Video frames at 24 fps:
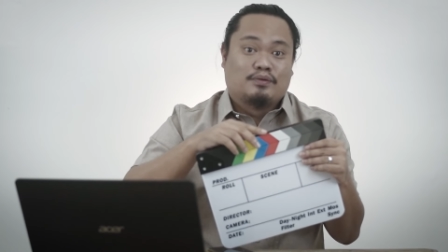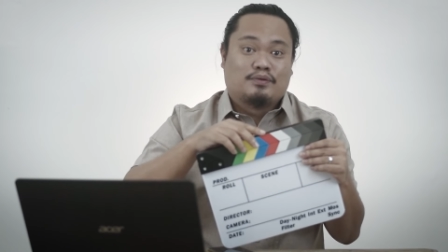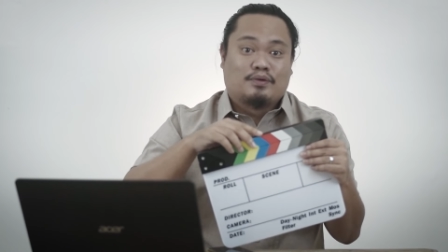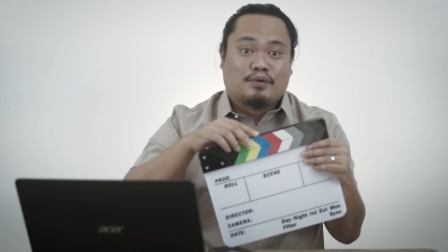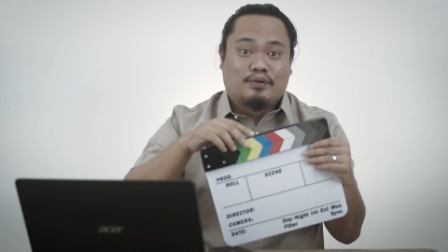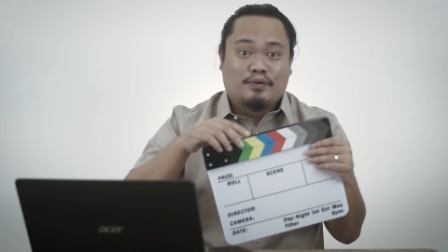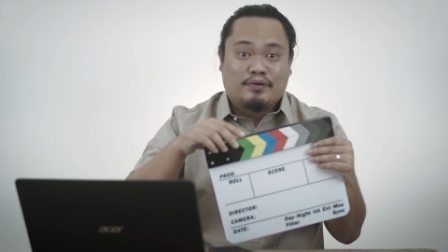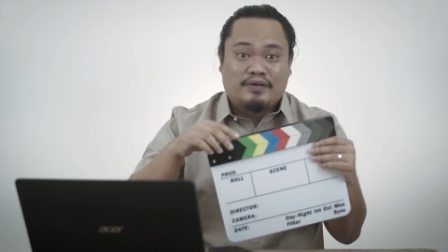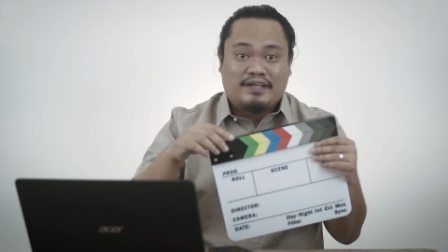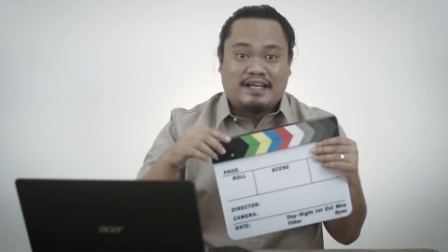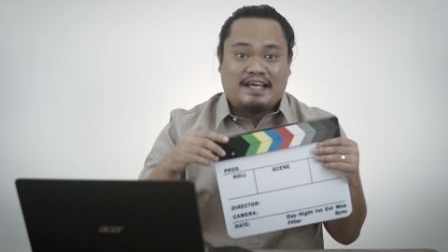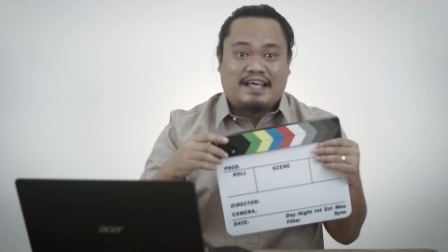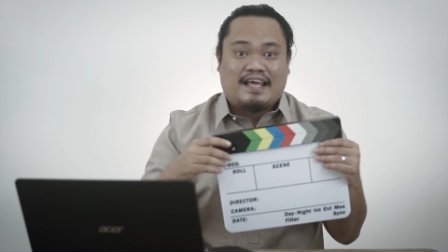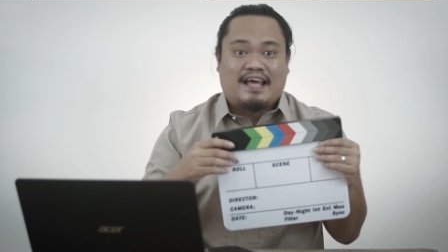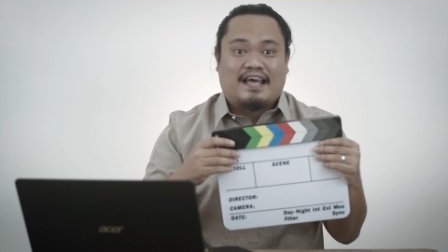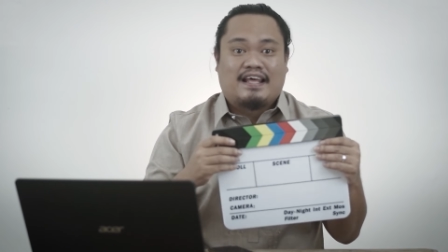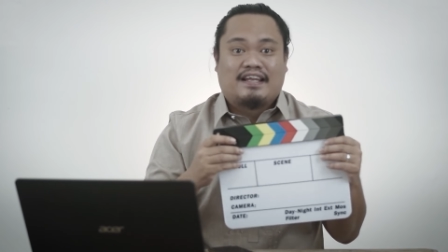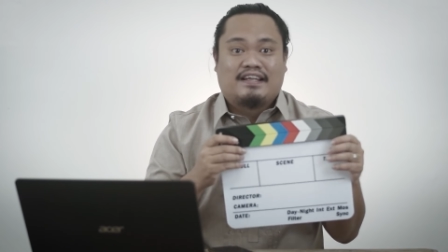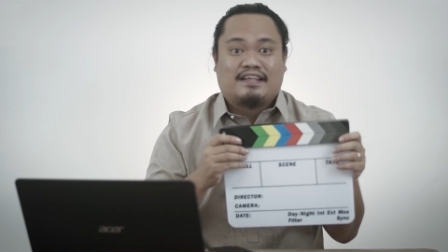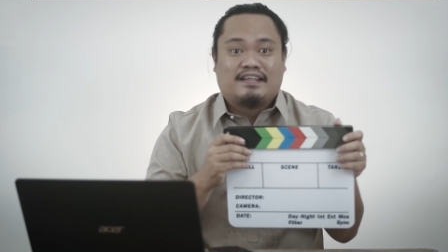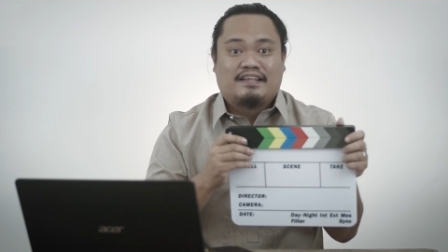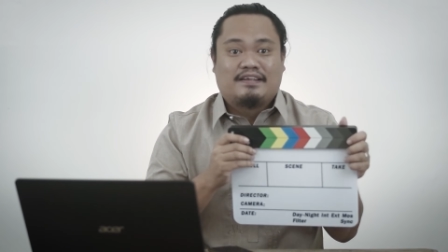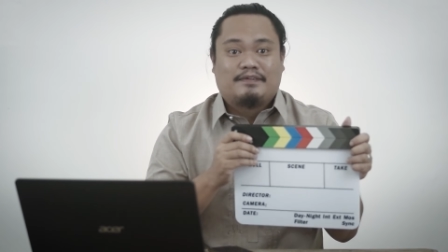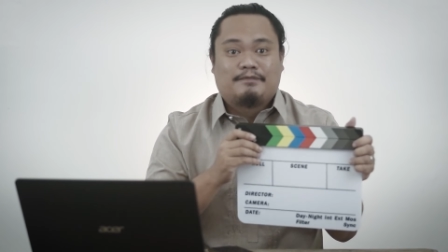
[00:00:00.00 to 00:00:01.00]
tunog na
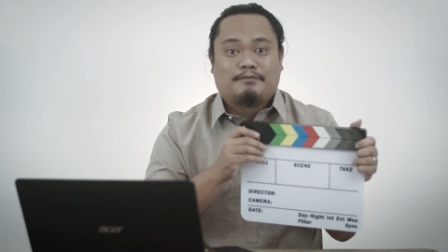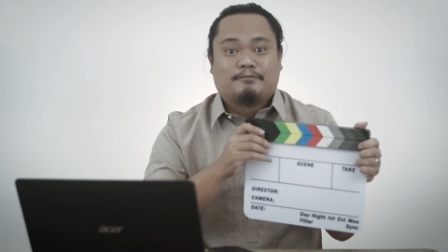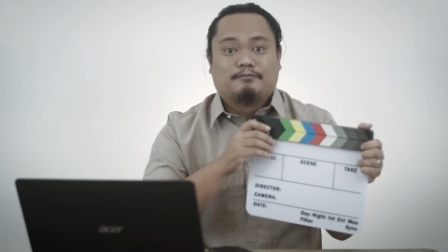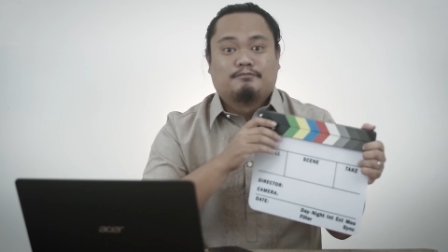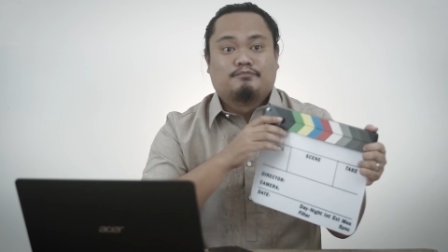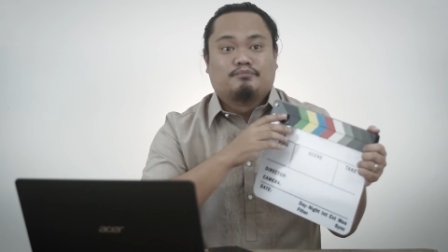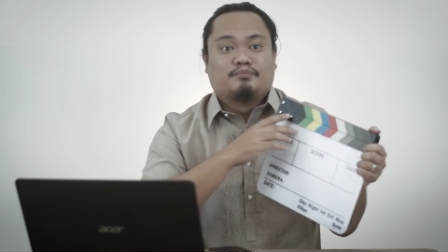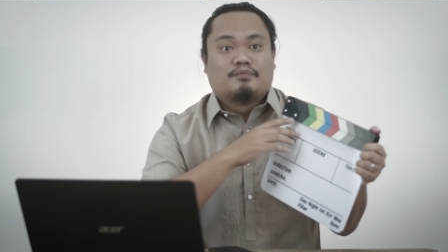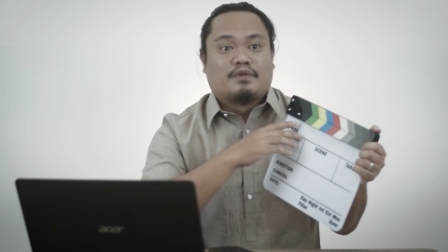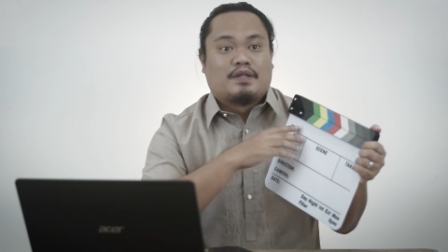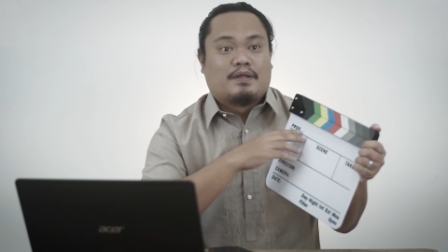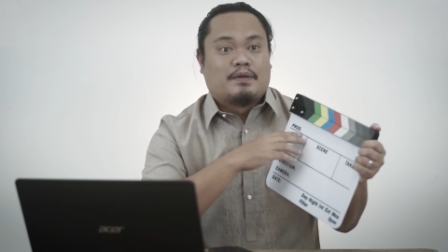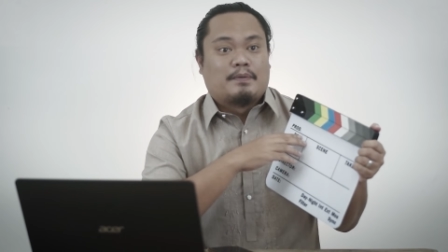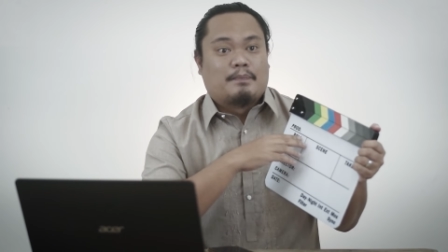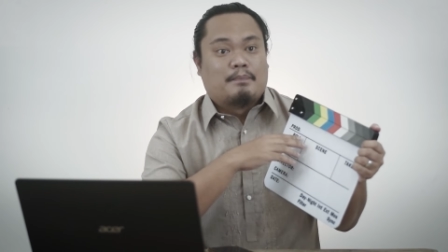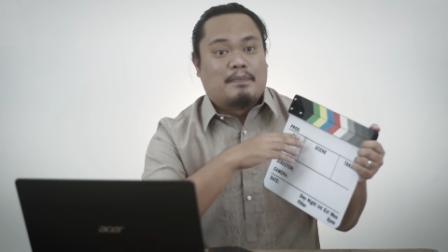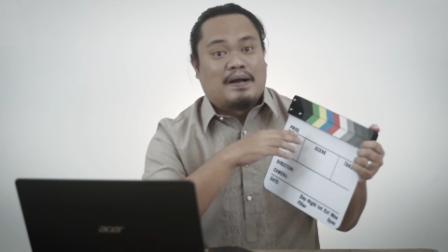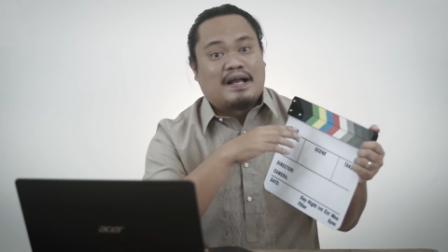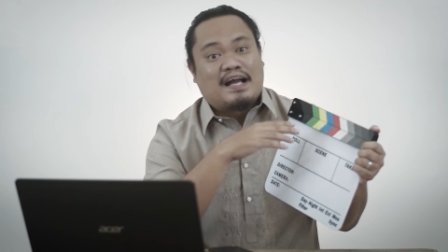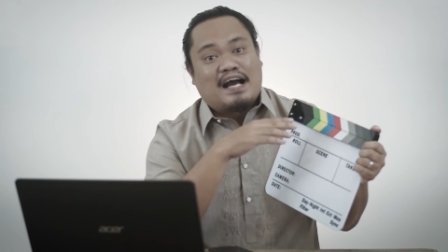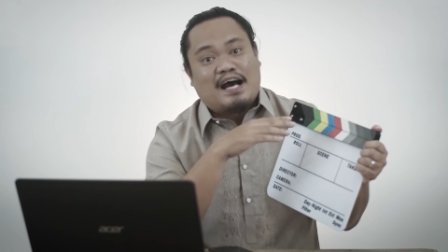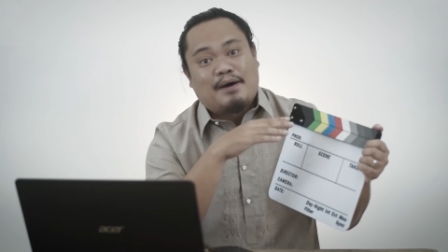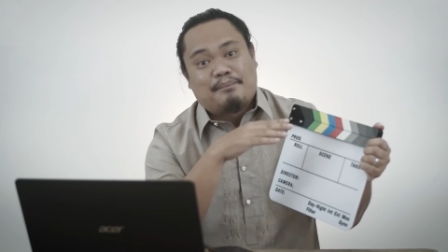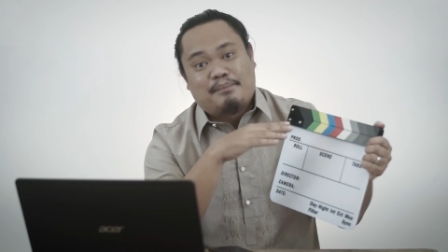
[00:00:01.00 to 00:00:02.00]
yan,
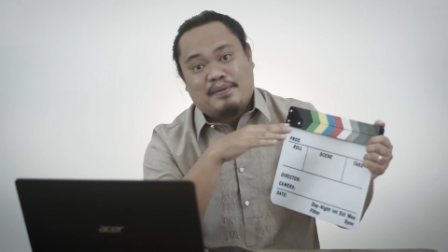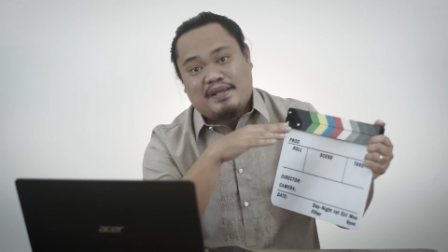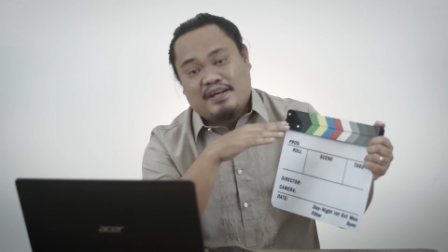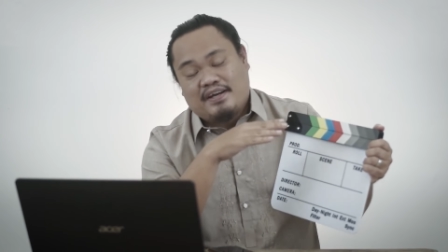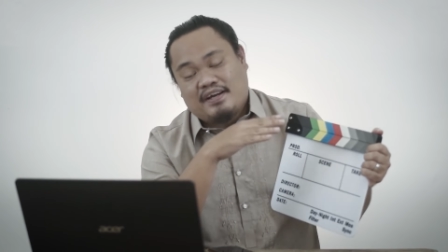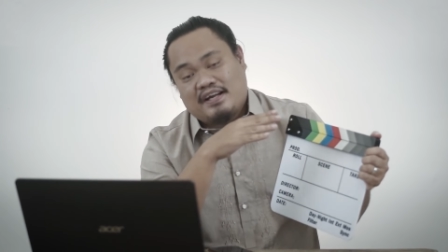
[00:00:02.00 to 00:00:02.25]
mag a